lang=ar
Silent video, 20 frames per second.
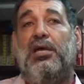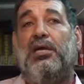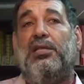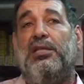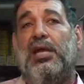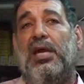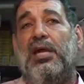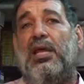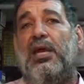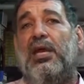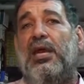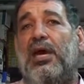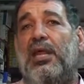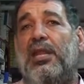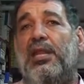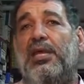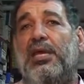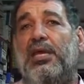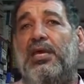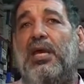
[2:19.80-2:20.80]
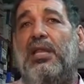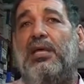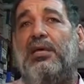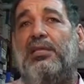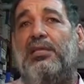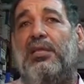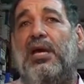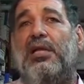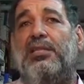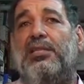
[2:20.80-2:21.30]
قطع الغيار اللي هي
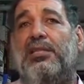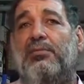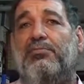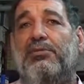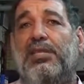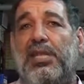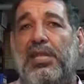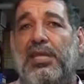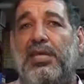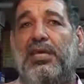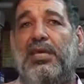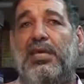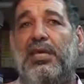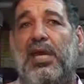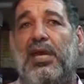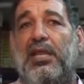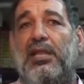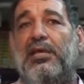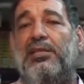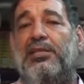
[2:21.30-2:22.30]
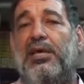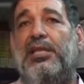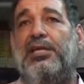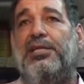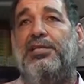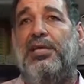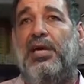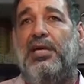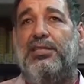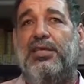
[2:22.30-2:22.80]
القطع التبديليه القطع
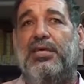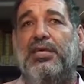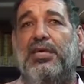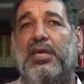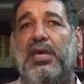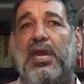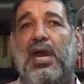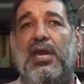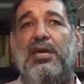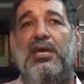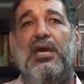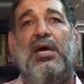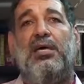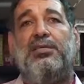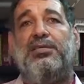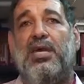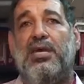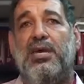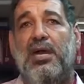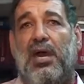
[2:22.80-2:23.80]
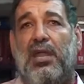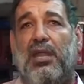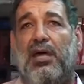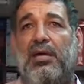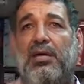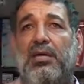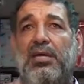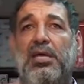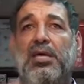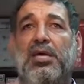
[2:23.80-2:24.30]
الاحتياطيه اي
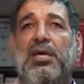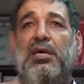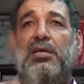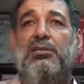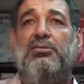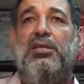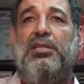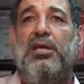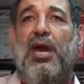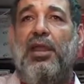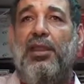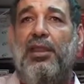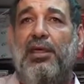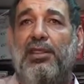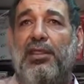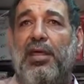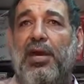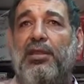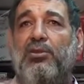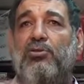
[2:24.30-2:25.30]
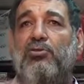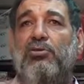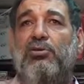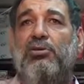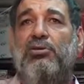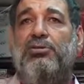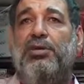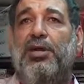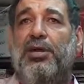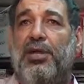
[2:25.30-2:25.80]
سياره تتعرض
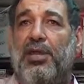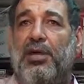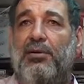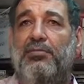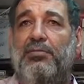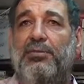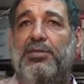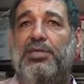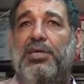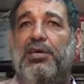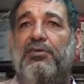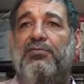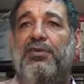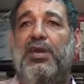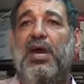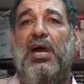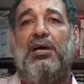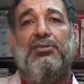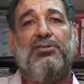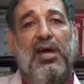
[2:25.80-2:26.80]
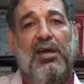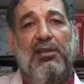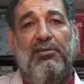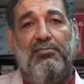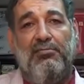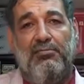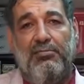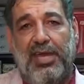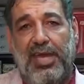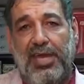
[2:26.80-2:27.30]
لانه تخرب يصير فيها
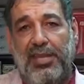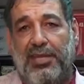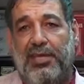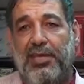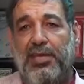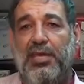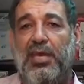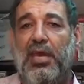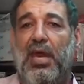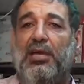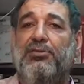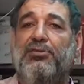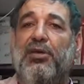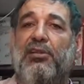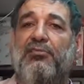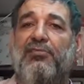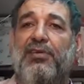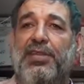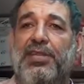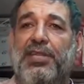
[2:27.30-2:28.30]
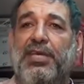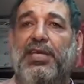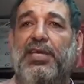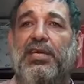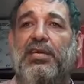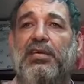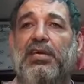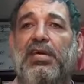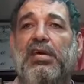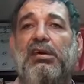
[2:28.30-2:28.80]
اعطال ميكانيكيه اعطال
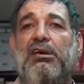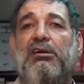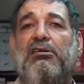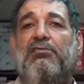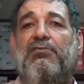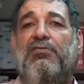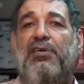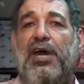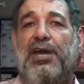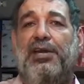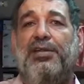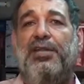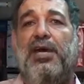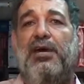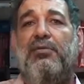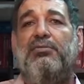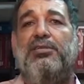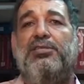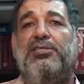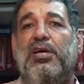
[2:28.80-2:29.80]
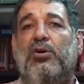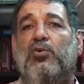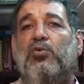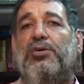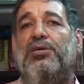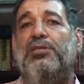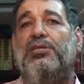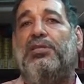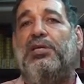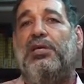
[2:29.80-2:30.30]
فنيه فاحنا
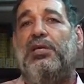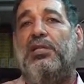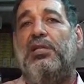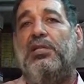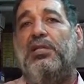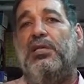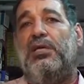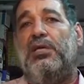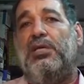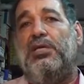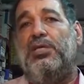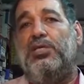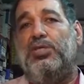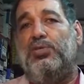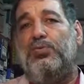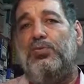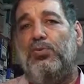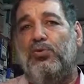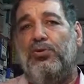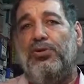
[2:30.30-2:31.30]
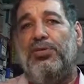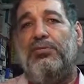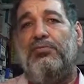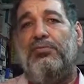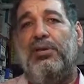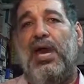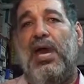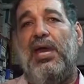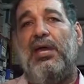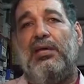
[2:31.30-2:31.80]
بنزود الزبون
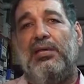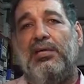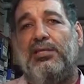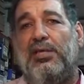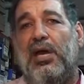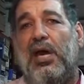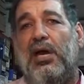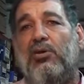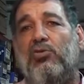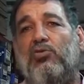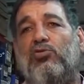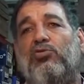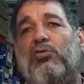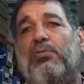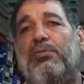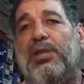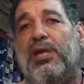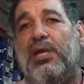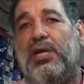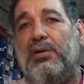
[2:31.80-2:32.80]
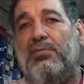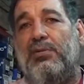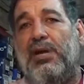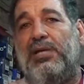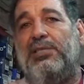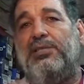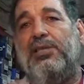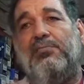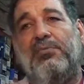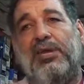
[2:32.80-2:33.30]
بهاي القطعه وهو بركبها
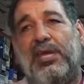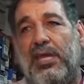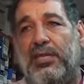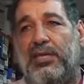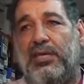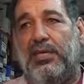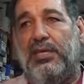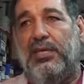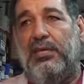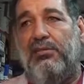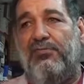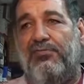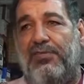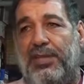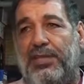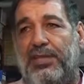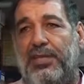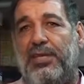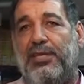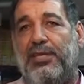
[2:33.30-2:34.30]
عند الميكانيكي الفني. جميل